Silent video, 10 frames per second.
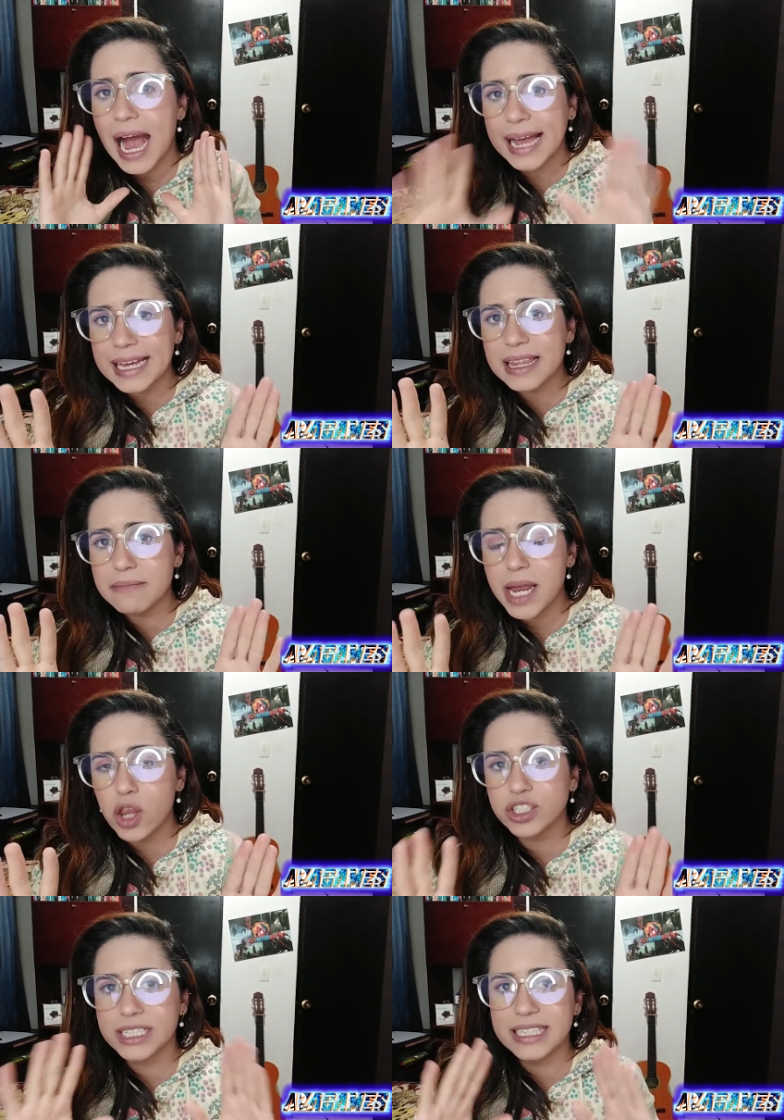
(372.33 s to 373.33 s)
Aquí también
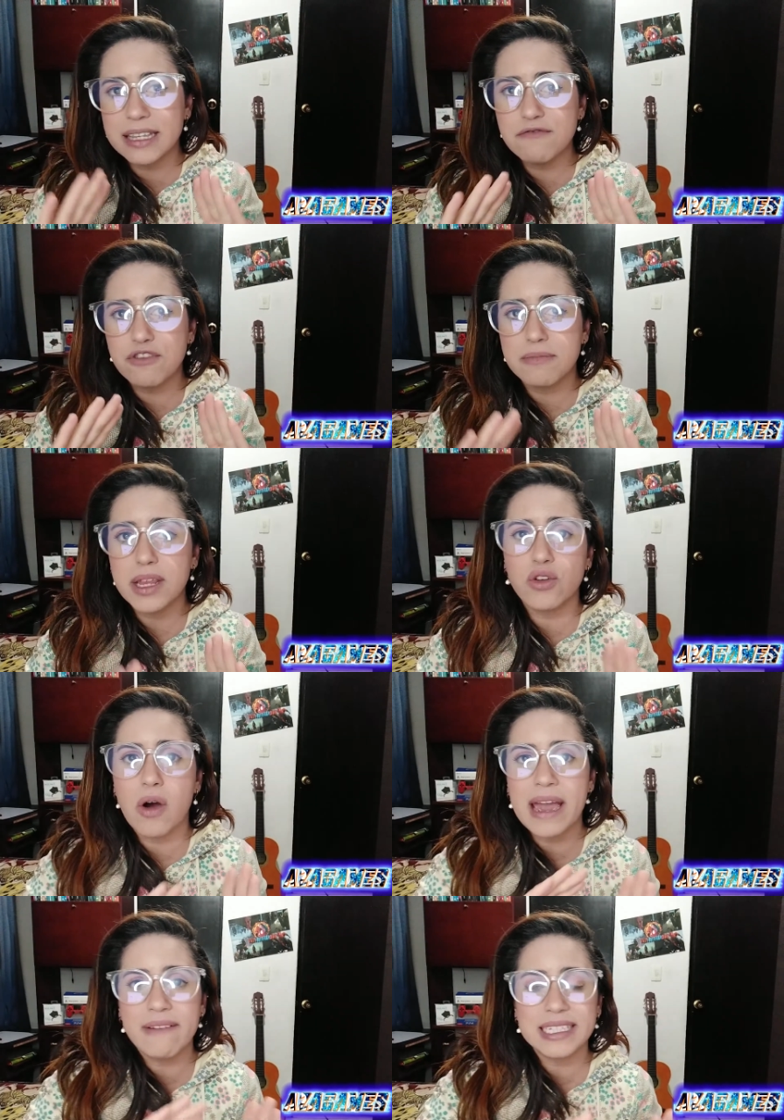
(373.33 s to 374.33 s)
nos están
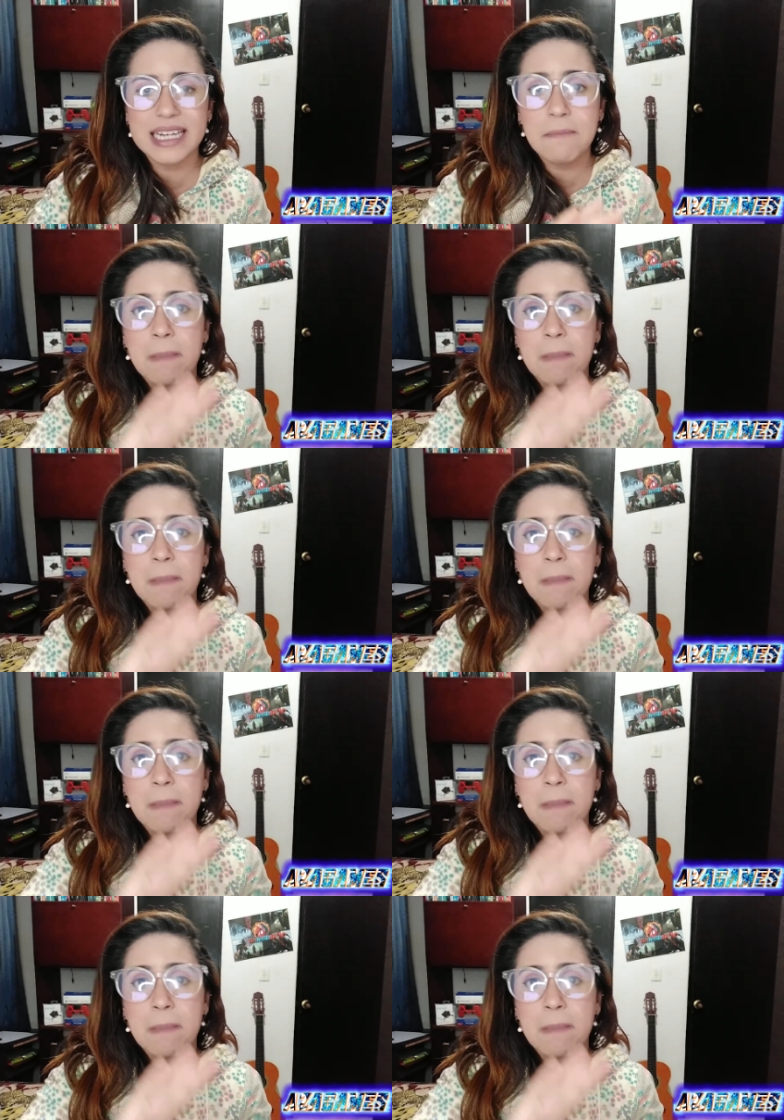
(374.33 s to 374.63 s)
informando que va a ser